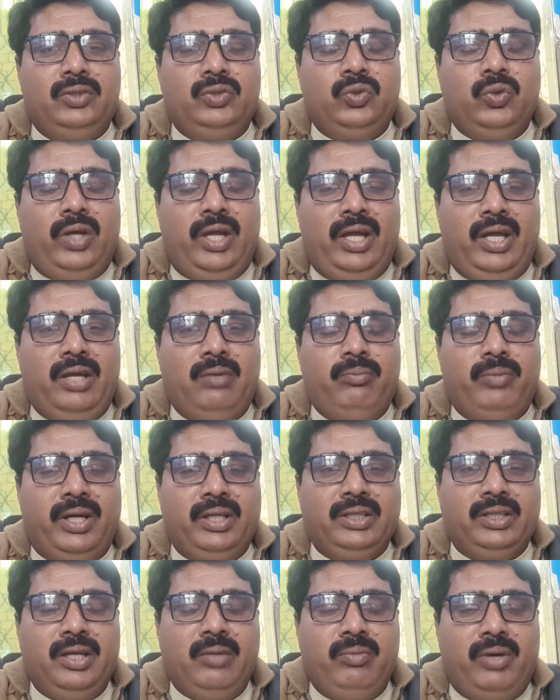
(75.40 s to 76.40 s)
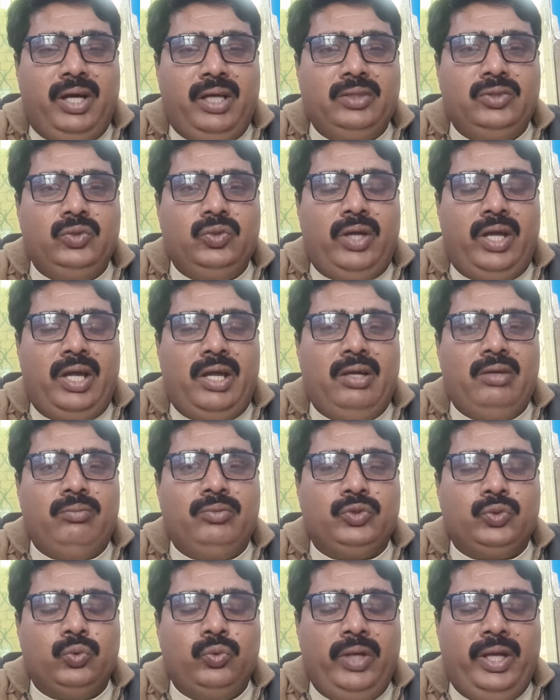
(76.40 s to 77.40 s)
जो है बर्थ के बाद जो
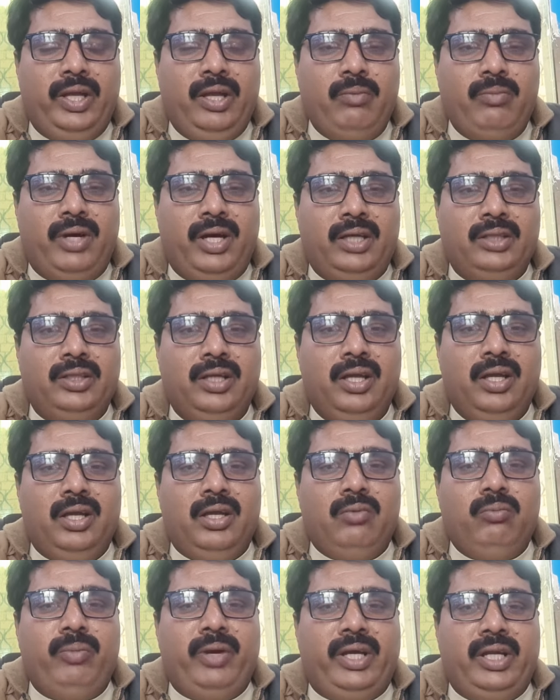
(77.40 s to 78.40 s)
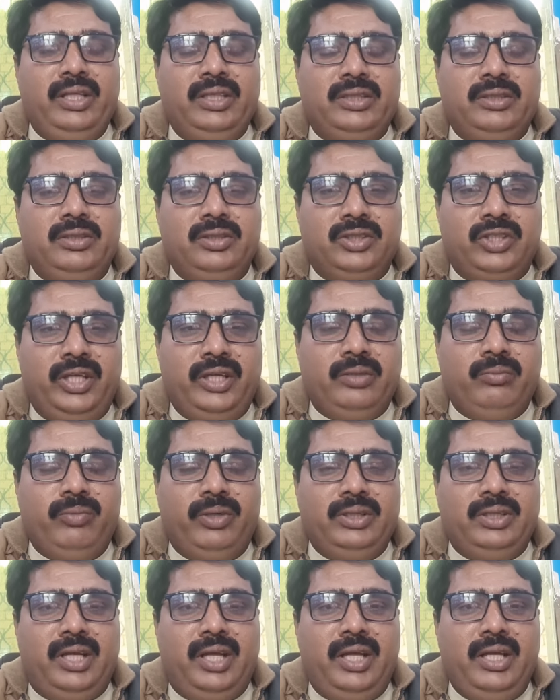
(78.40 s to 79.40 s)
है सोने के बाद बकरी
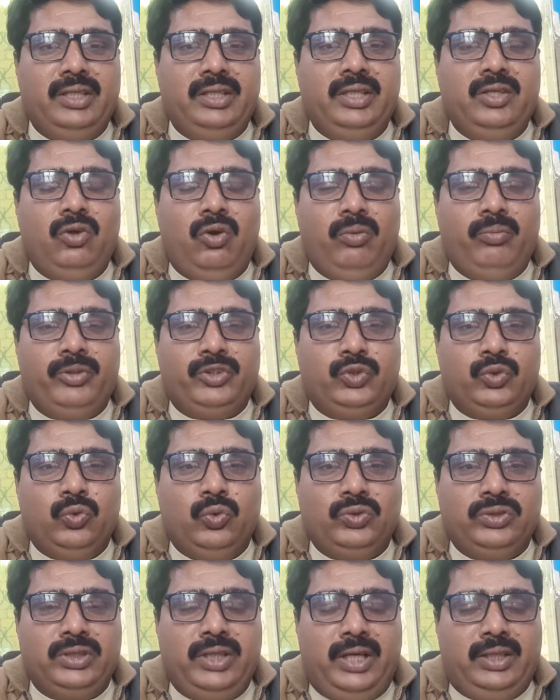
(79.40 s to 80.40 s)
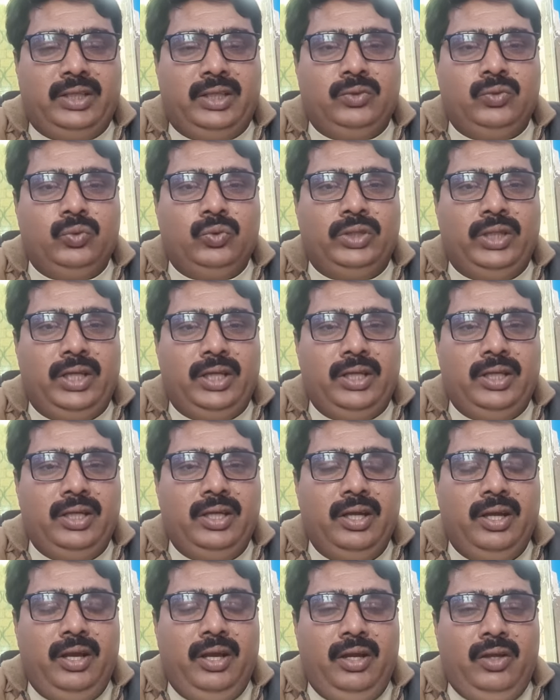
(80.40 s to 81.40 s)
सेहतमंद रहेगी और बच्चों को ज़्यादा दूध देगी
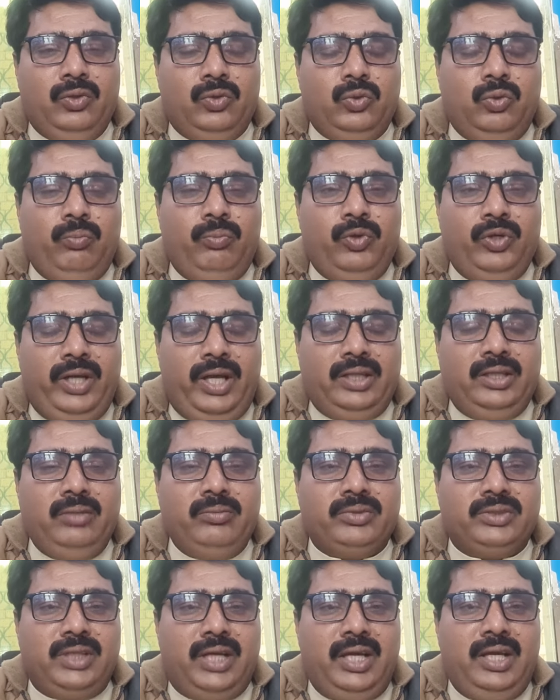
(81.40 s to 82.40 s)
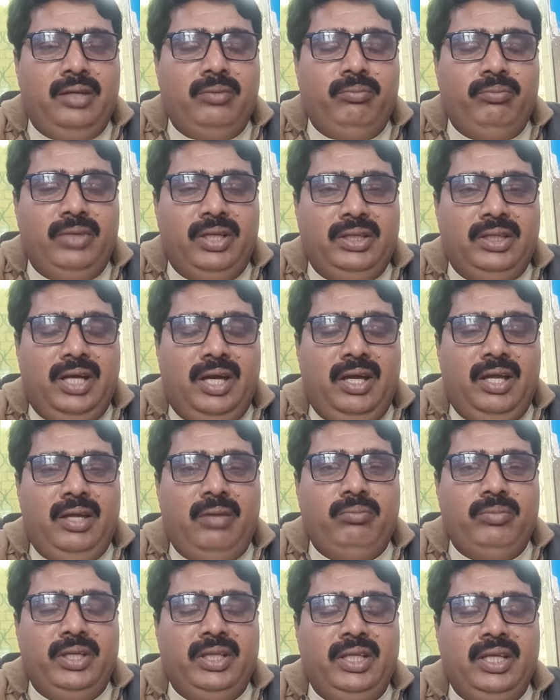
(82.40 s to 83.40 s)
तो बुनियादी मसाइल मैदा है
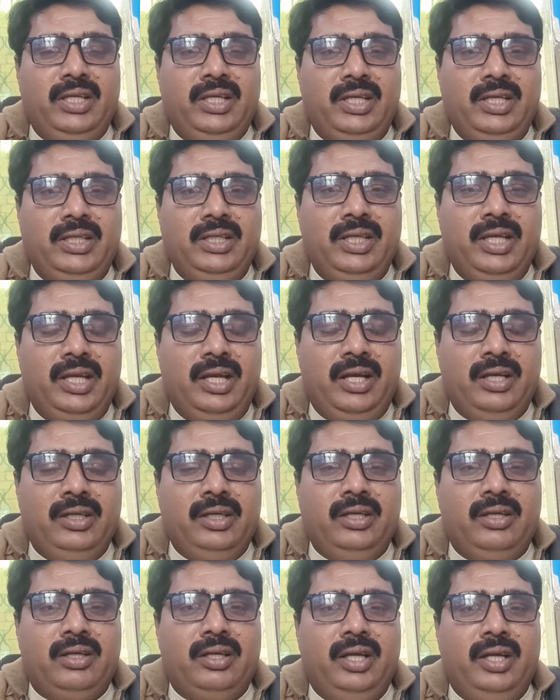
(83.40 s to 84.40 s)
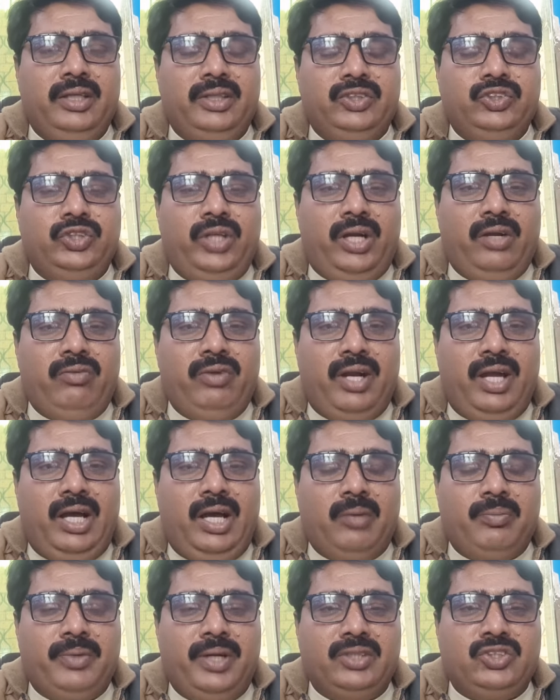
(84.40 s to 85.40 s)
मैदे के लिए अगर जानवर
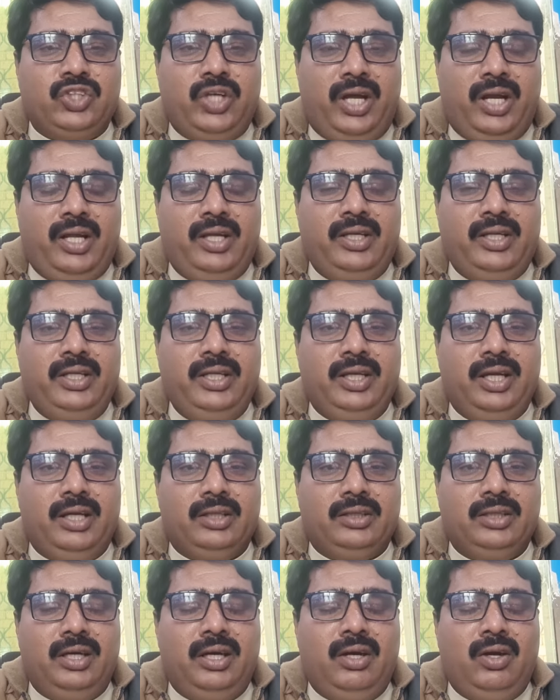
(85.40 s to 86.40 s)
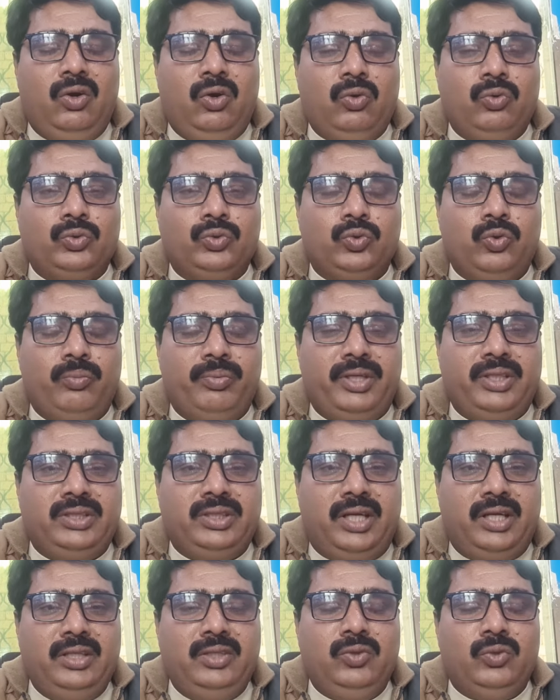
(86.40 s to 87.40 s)
आपका चारा नहीं खाता और उसको
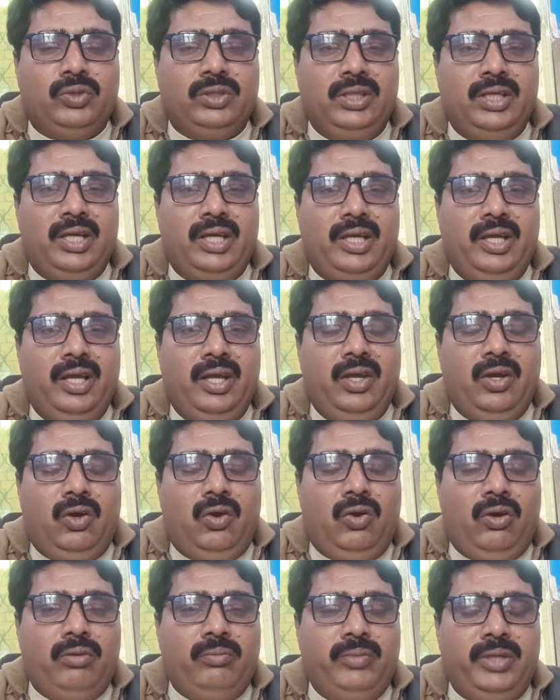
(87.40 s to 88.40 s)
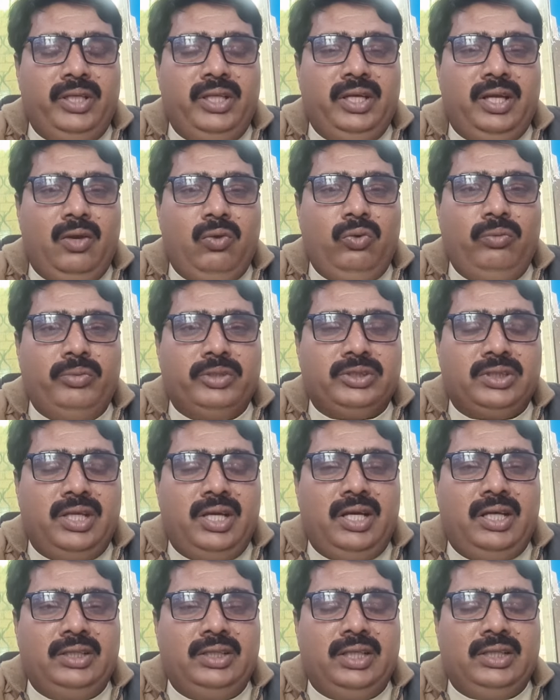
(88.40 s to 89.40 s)
परेशानी होती है और मैदे का कोई मसला
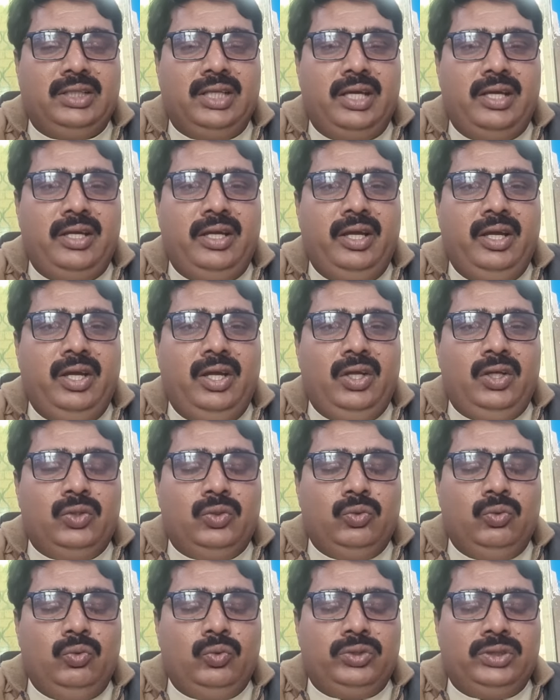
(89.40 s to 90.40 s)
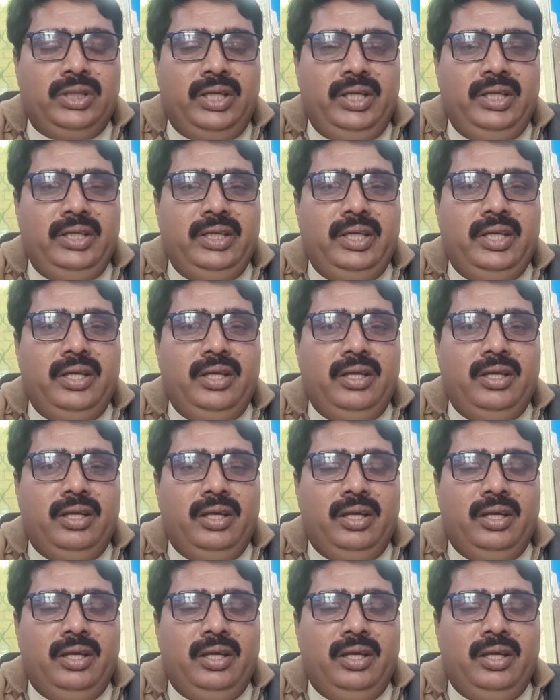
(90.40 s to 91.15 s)
आ जाता है तो उसके लिए